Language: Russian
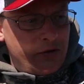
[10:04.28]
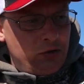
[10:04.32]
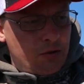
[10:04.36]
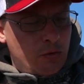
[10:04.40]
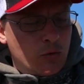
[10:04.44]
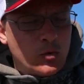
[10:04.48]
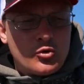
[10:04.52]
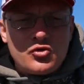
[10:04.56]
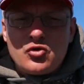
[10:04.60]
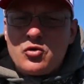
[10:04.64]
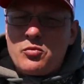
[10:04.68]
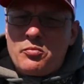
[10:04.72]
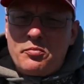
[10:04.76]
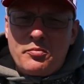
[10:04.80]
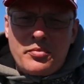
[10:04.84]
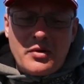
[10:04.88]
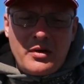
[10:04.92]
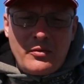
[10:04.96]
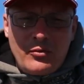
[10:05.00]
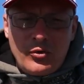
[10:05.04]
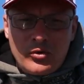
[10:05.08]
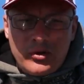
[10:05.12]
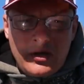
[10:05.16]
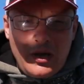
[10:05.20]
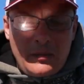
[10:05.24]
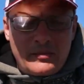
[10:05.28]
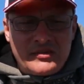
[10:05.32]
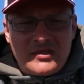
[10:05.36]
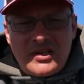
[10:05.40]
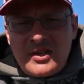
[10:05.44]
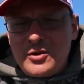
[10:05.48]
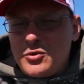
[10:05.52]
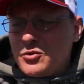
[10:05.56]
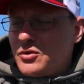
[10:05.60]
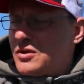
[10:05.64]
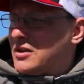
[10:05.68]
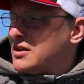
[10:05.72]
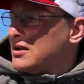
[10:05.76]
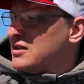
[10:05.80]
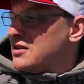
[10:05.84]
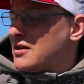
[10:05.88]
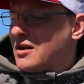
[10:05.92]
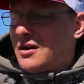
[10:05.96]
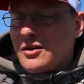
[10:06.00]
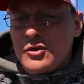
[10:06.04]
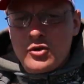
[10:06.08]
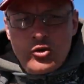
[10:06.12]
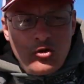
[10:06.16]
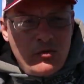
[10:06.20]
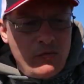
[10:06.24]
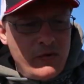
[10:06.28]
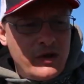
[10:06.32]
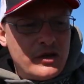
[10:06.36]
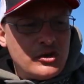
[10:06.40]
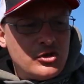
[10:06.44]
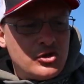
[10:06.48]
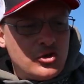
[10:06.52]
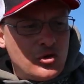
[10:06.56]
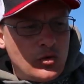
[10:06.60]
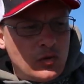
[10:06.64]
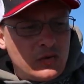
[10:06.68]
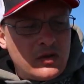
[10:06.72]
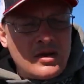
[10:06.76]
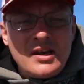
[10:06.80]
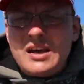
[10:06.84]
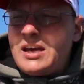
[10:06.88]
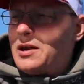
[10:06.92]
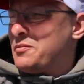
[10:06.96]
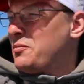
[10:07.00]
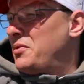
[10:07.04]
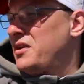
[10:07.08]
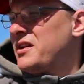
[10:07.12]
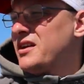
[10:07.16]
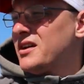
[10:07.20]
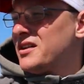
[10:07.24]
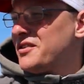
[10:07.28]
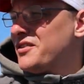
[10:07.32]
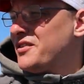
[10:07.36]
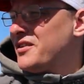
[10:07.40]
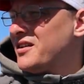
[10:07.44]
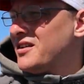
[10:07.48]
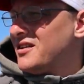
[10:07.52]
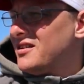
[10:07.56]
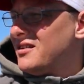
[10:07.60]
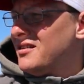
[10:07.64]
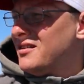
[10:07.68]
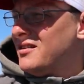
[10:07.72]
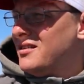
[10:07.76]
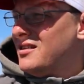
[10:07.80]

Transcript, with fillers: деле, то, что проводка абсолютно контролируемая, четкая и понятная.